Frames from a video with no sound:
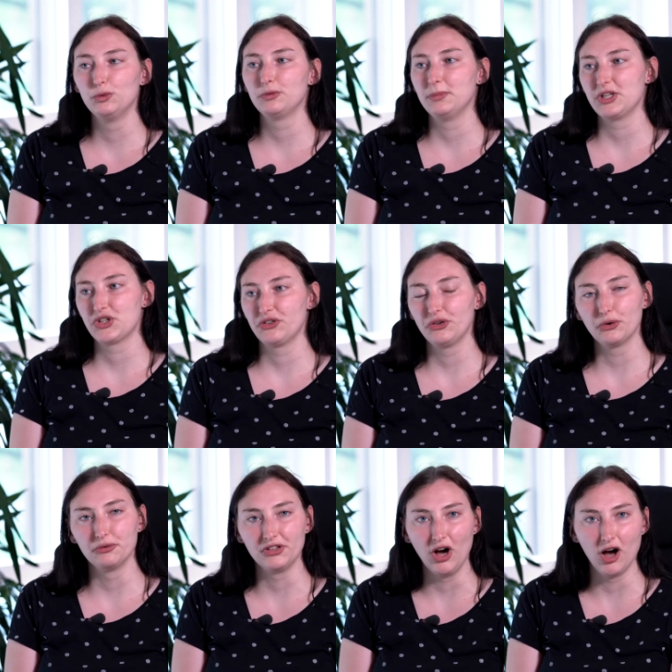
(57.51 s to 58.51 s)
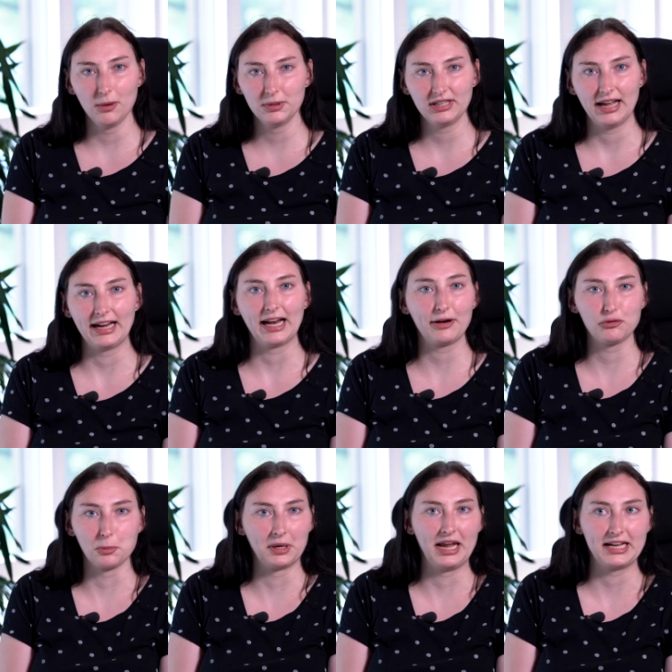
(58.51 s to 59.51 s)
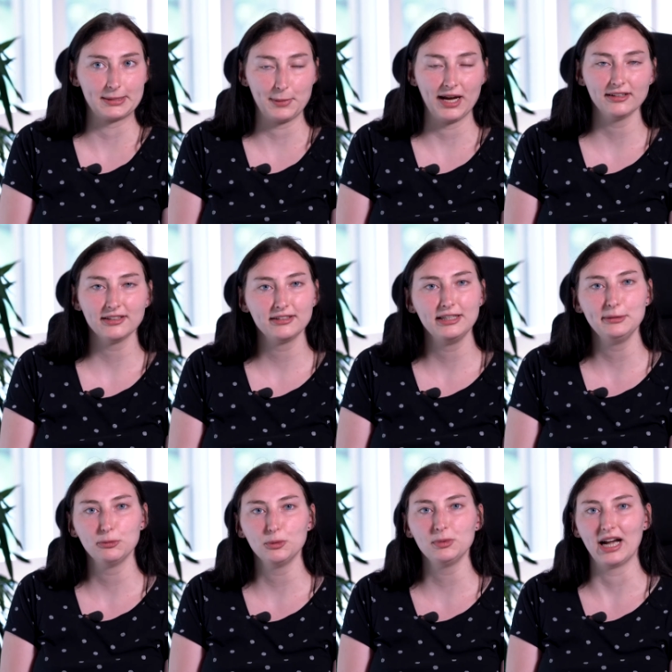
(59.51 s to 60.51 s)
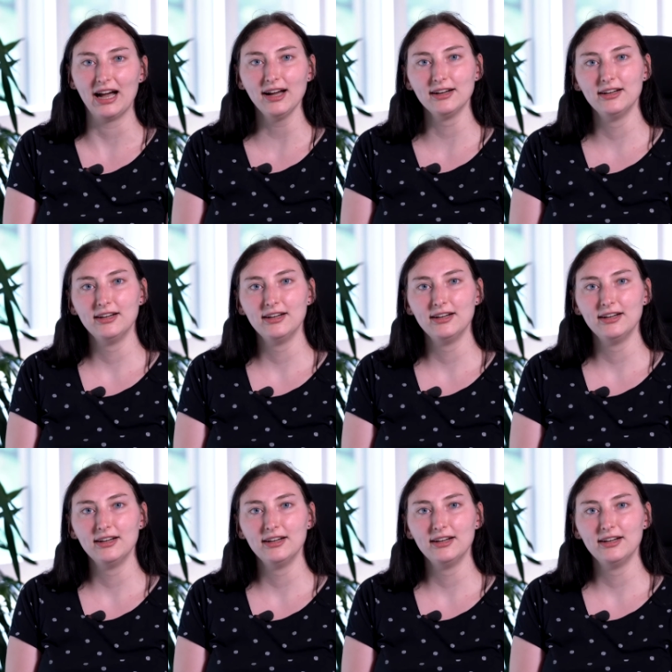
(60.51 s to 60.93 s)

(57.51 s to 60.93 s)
und man ist natürlich auf der Arbeit eigentlich von einem Expertenteam umgeben.